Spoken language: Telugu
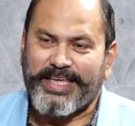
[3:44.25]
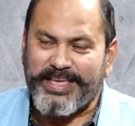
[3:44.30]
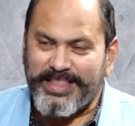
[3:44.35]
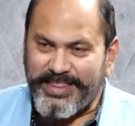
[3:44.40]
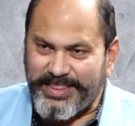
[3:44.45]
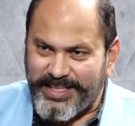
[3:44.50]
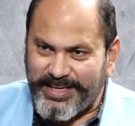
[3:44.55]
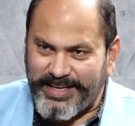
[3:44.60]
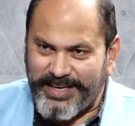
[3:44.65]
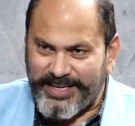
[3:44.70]
ఏం
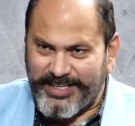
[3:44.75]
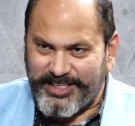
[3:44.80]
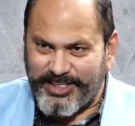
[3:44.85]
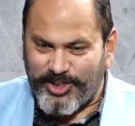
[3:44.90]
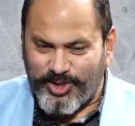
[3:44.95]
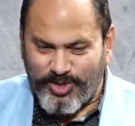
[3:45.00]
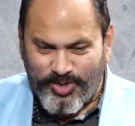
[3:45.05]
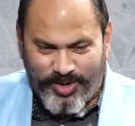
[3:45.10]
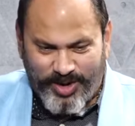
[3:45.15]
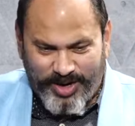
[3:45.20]
తయారు
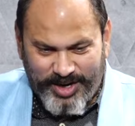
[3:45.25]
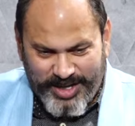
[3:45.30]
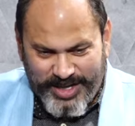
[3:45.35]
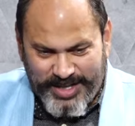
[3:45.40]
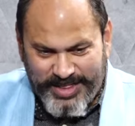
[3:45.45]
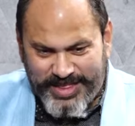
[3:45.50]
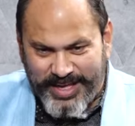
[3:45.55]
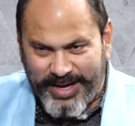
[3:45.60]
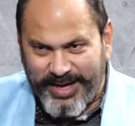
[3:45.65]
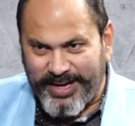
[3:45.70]
చేసుకోవాలి
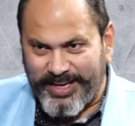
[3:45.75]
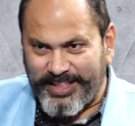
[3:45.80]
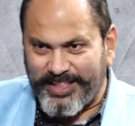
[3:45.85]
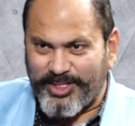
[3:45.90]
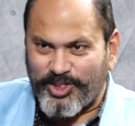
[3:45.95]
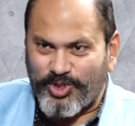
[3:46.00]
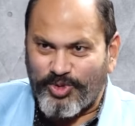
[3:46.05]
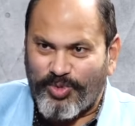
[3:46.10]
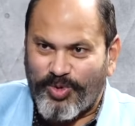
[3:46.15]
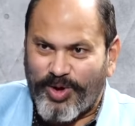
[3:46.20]
ఏం దగ్గర
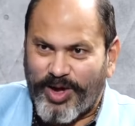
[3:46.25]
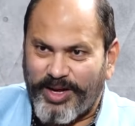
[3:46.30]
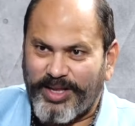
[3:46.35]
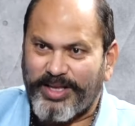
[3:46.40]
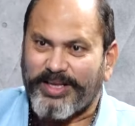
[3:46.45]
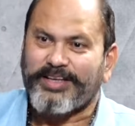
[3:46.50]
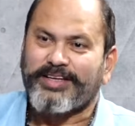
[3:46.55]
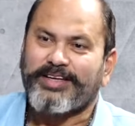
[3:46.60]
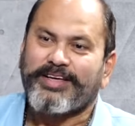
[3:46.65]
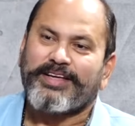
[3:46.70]
తెచ్చుకోవాలి
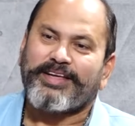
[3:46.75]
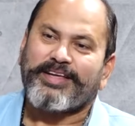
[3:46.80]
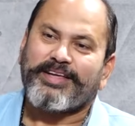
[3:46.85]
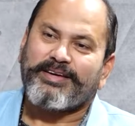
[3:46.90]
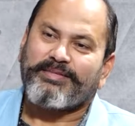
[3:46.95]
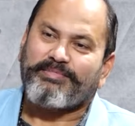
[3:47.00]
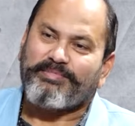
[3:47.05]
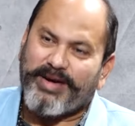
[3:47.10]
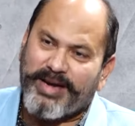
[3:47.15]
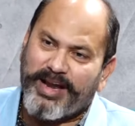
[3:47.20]
అని
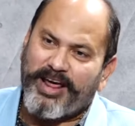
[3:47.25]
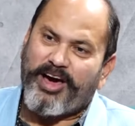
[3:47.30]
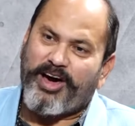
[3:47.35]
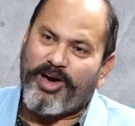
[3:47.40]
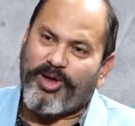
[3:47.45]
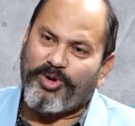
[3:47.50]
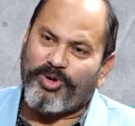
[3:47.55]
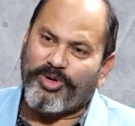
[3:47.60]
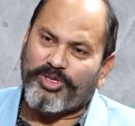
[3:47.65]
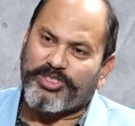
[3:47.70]
మన
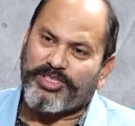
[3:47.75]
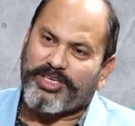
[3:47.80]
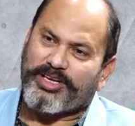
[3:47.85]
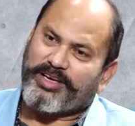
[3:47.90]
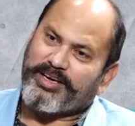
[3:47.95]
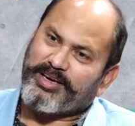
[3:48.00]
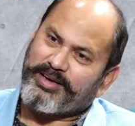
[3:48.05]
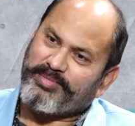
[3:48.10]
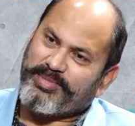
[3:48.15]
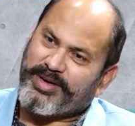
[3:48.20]

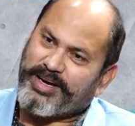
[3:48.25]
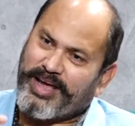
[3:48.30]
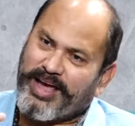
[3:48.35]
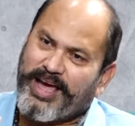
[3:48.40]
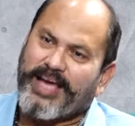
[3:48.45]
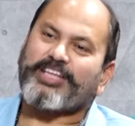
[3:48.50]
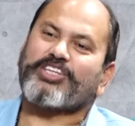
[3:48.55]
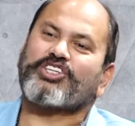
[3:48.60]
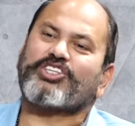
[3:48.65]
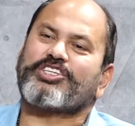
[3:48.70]
ఆలోచన మన
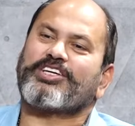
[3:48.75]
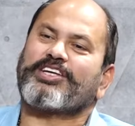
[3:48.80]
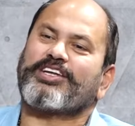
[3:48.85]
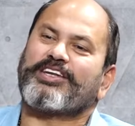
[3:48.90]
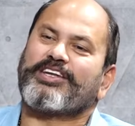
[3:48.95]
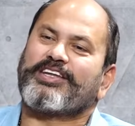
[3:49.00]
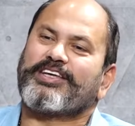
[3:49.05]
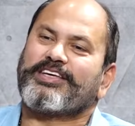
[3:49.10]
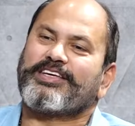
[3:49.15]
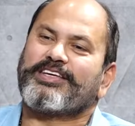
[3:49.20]

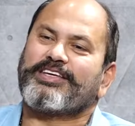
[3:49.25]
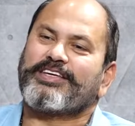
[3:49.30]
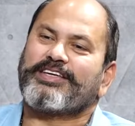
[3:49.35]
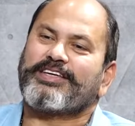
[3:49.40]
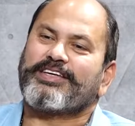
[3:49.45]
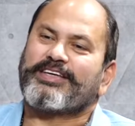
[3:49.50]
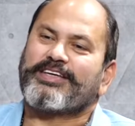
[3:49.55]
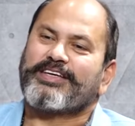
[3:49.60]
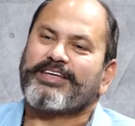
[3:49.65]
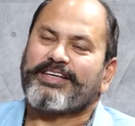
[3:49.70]
యాక్షన్ని
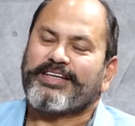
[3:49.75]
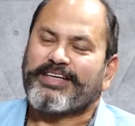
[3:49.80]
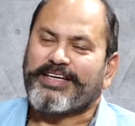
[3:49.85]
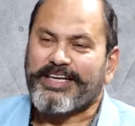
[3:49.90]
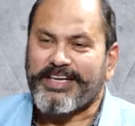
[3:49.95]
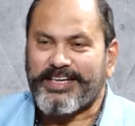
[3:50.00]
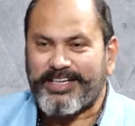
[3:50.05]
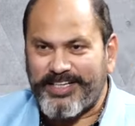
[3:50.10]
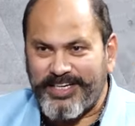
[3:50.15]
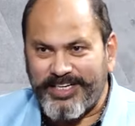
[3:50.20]

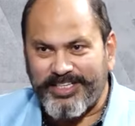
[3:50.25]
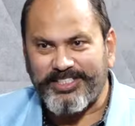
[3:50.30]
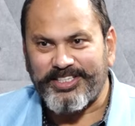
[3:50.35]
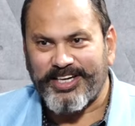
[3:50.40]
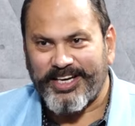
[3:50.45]
డిక్టేట్